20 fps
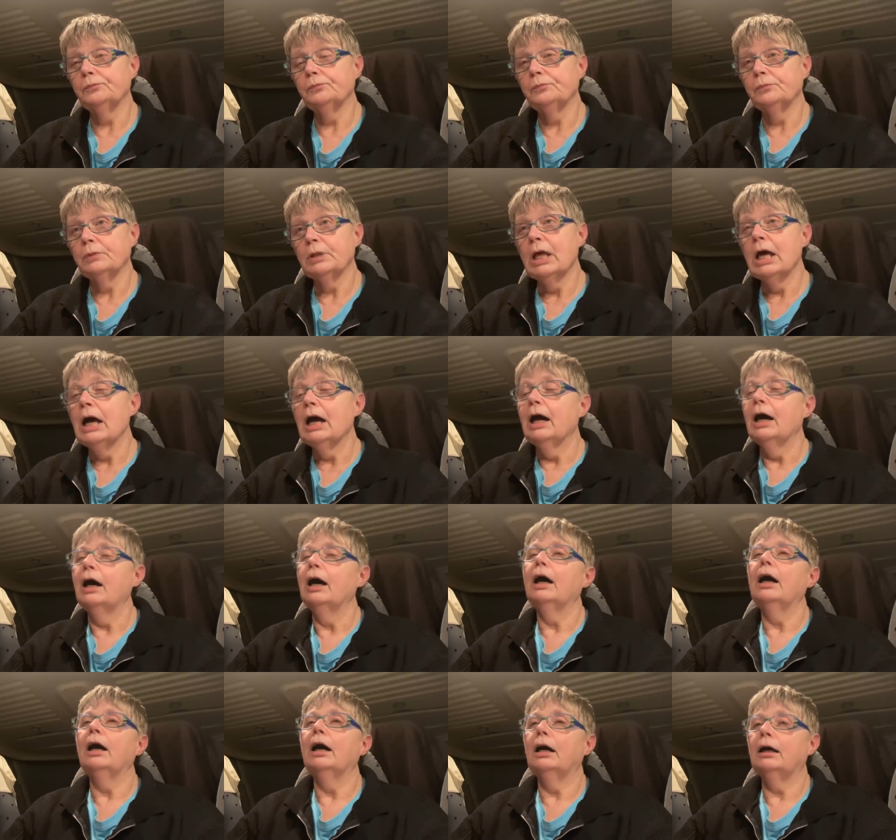as envie d'y
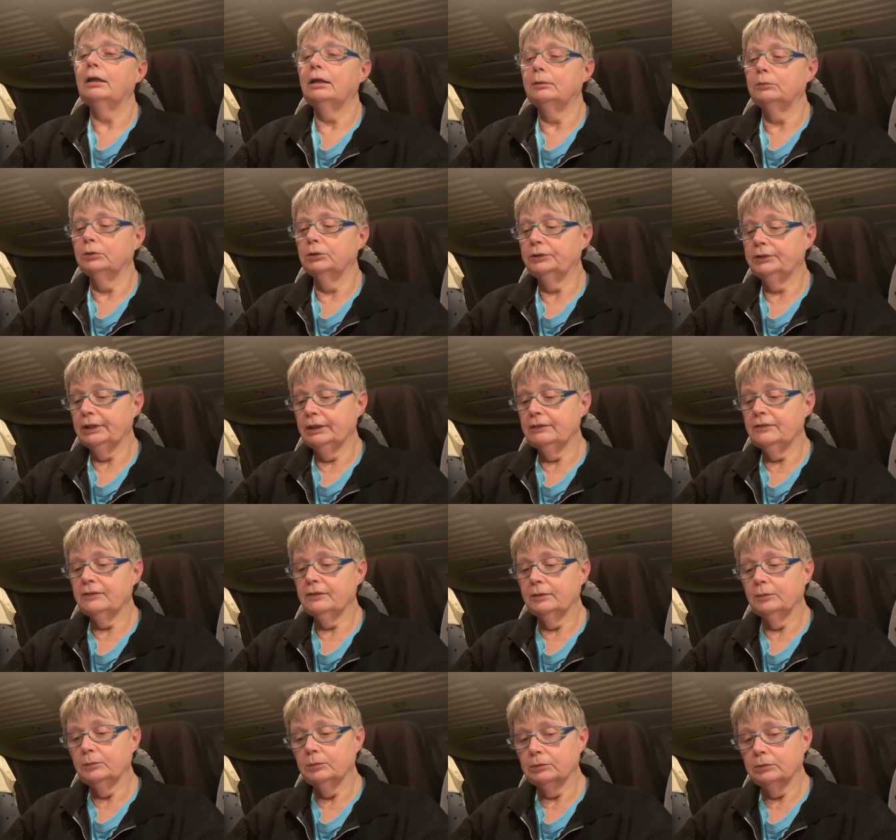retourner. Ah, la Bretagne,
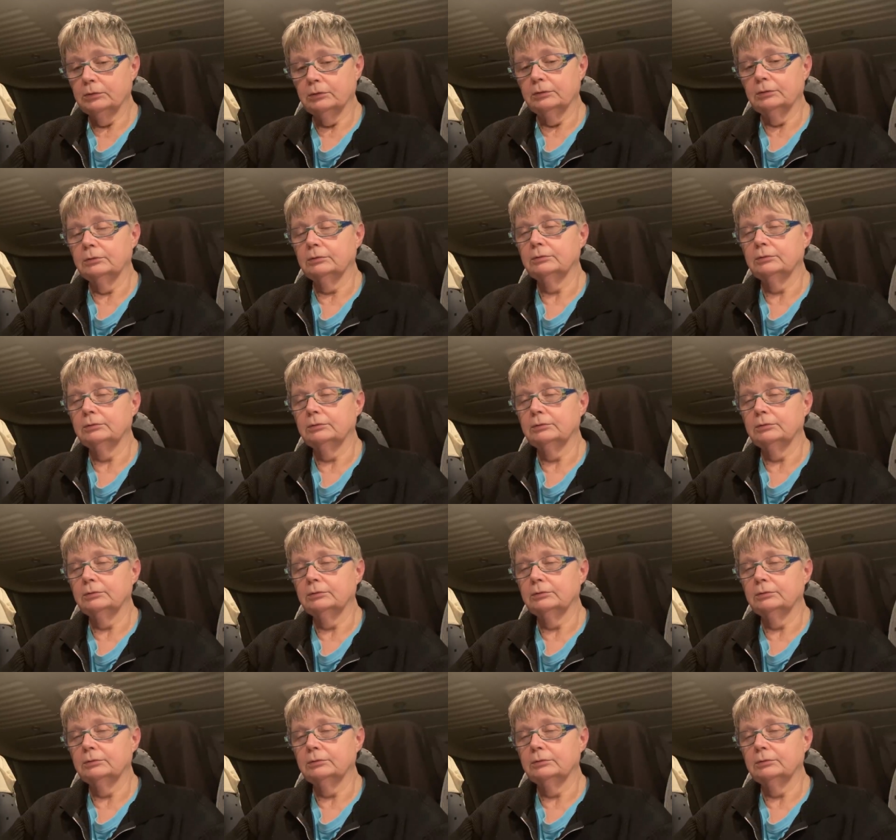c'est mon...